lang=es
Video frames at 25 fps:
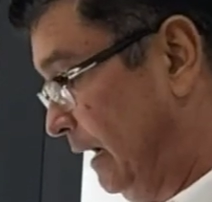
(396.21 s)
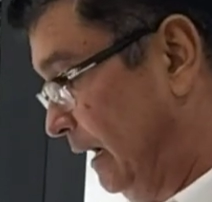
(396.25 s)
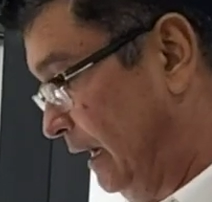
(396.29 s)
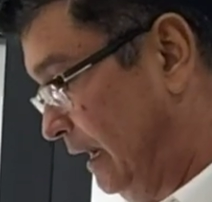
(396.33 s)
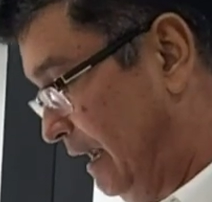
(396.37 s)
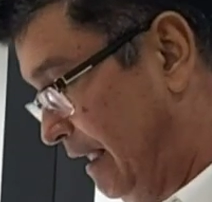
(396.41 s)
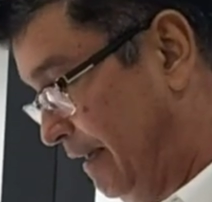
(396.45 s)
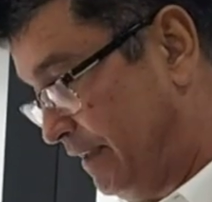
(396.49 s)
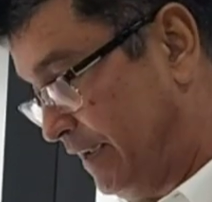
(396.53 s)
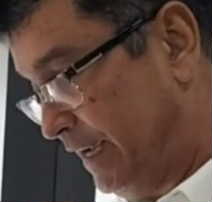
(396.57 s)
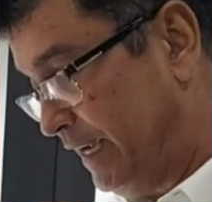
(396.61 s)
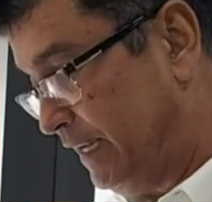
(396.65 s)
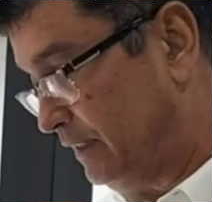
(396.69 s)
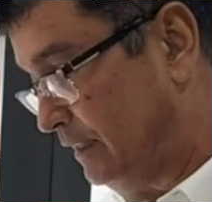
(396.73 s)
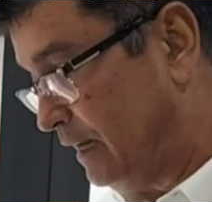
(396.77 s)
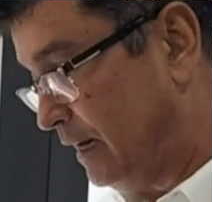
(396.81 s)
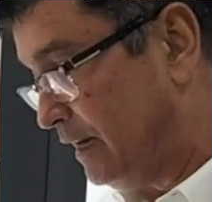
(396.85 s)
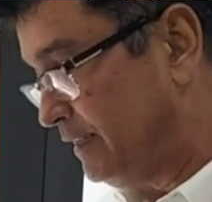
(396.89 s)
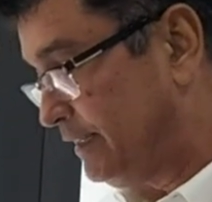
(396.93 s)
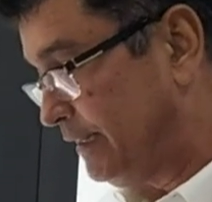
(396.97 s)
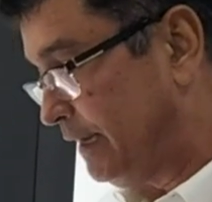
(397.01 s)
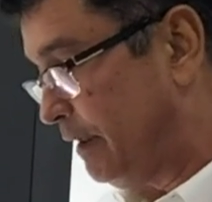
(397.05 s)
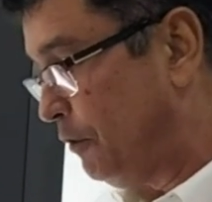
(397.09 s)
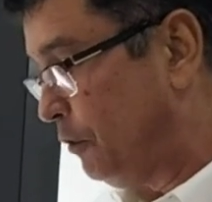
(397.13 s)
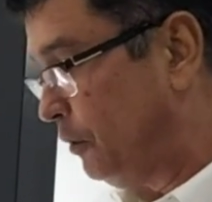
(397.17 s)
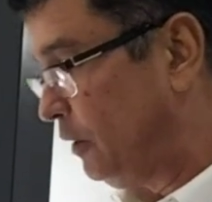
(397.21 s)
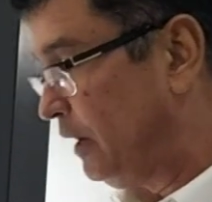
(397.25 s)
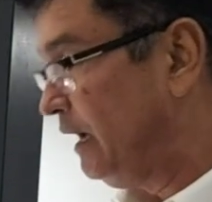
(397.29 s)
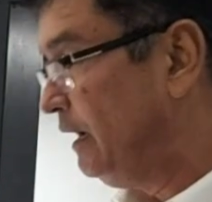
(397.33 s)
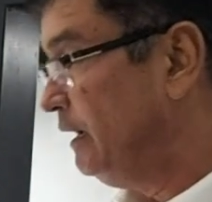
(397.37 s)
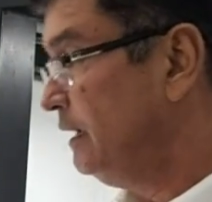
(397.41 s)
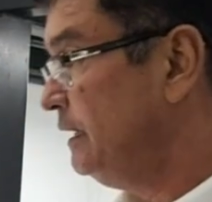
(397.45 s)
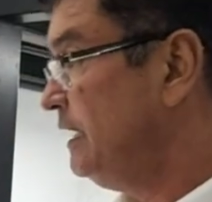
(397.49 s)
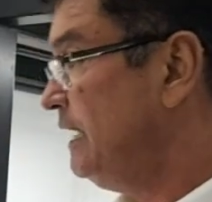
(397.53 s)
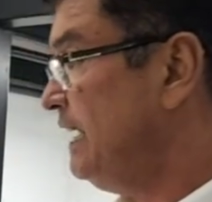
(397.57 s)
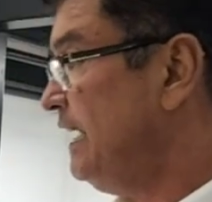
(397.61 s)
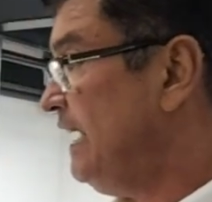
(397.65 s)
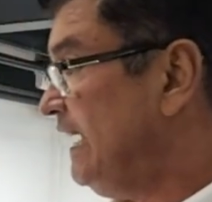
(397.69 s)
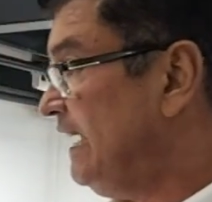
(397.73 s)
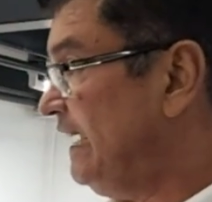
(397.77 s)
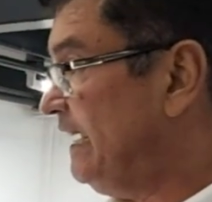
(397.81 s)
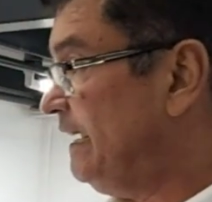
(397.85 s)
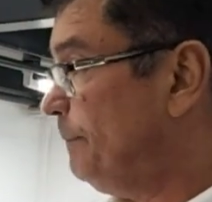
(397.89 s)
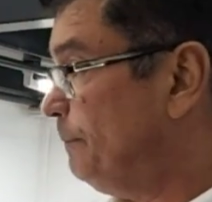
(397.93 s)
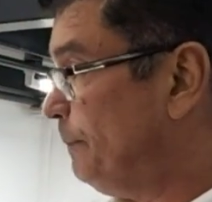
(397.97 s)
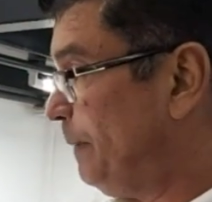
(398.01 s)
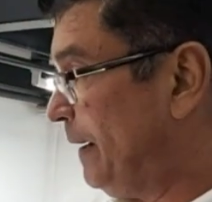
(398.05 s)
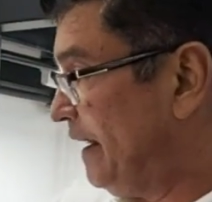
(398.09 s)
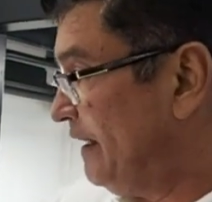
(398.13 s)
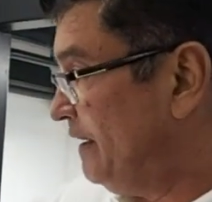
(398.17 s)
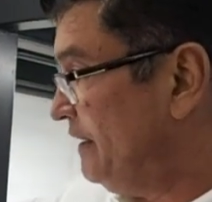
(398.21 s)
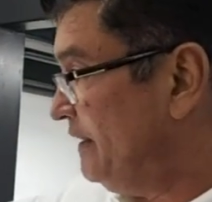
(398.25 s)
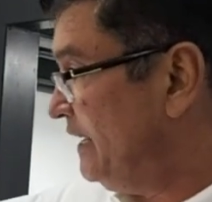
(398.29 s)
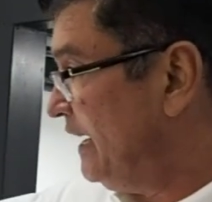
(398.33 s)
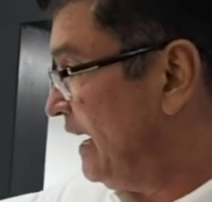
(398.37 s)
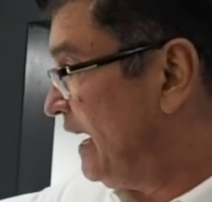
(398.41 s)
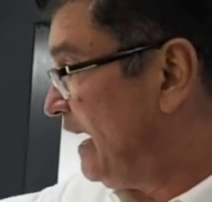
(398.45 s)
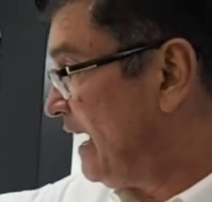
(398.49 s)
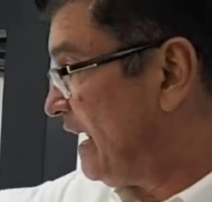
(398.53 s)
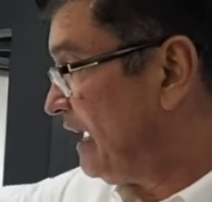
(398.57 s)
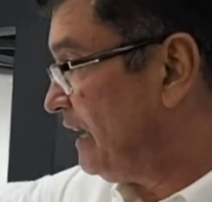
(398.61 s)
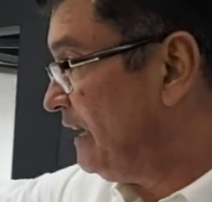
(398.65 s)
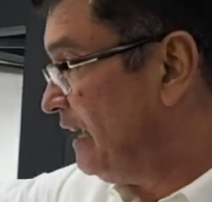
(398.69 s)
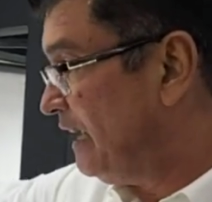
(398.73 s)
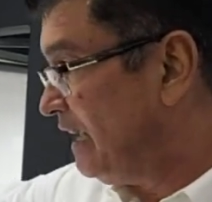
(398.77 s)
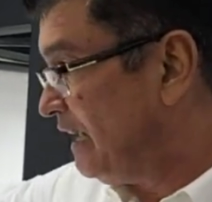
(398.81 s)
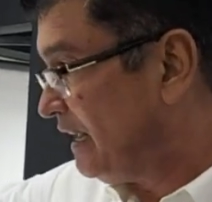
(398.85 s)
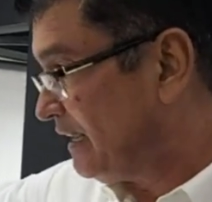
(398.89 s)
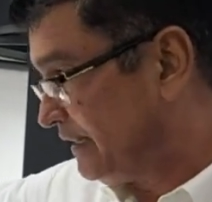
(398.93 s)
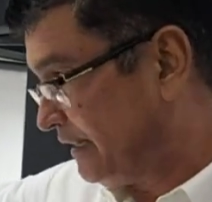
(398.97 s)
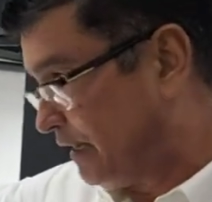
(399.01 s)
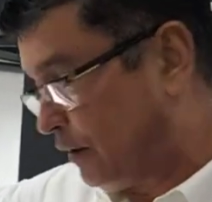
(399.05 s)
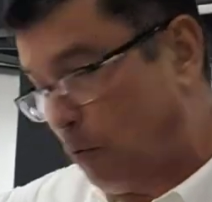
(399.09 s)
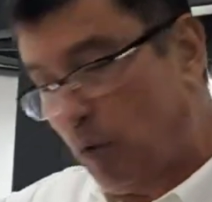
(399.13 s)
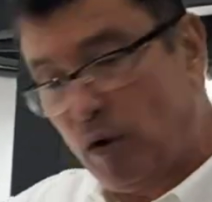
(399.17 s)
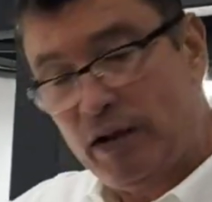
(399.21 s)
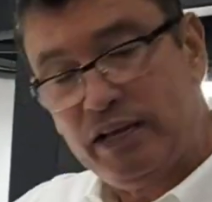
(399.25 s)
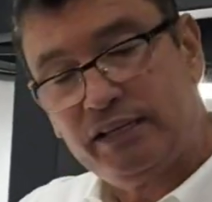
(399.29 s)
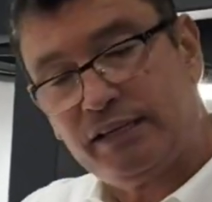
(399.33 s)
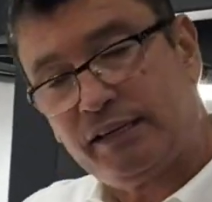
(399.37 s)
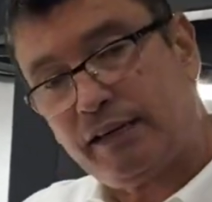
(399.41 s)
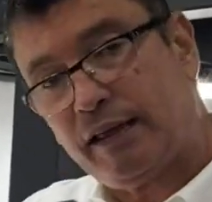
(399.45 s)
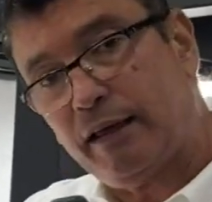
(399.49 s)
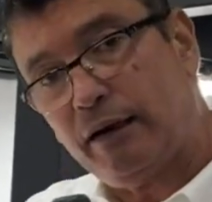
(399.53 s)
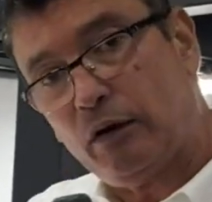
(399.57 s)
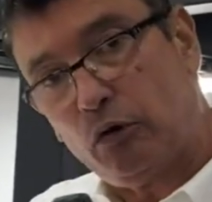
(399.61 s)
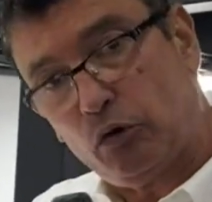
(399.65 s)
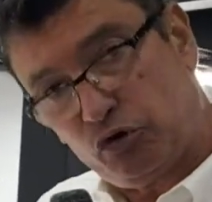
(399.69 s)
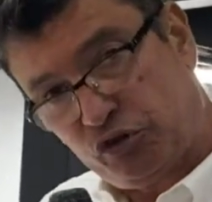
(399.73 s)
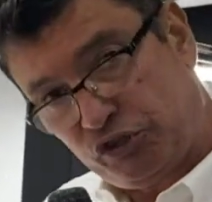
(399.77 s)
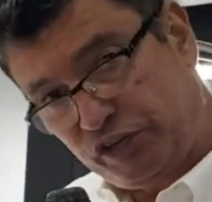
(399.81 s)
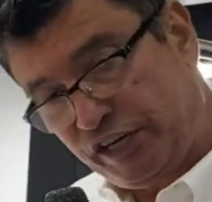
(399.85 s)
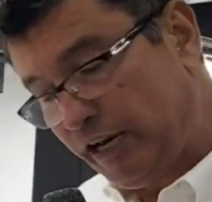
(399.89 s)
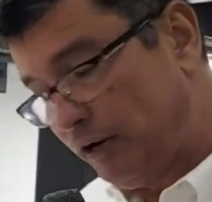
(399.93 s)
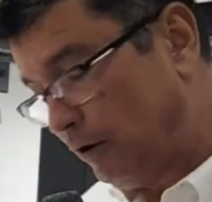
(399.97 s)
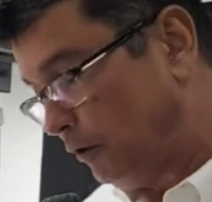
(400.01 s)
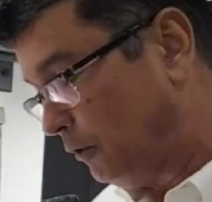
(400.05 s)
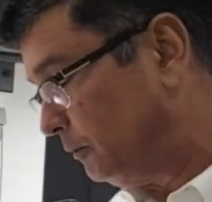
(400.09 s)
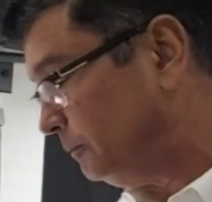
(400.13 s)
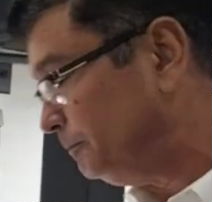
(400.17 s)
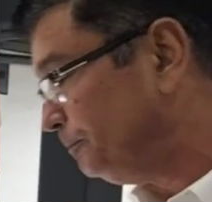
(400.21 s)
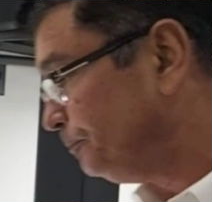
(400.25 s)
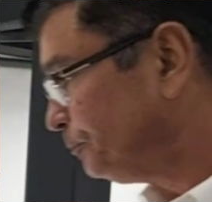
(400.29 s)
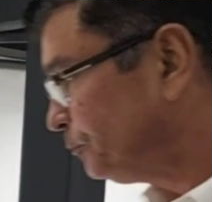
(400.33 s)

la digitalizadora y para indicarle la secuencia de los hilos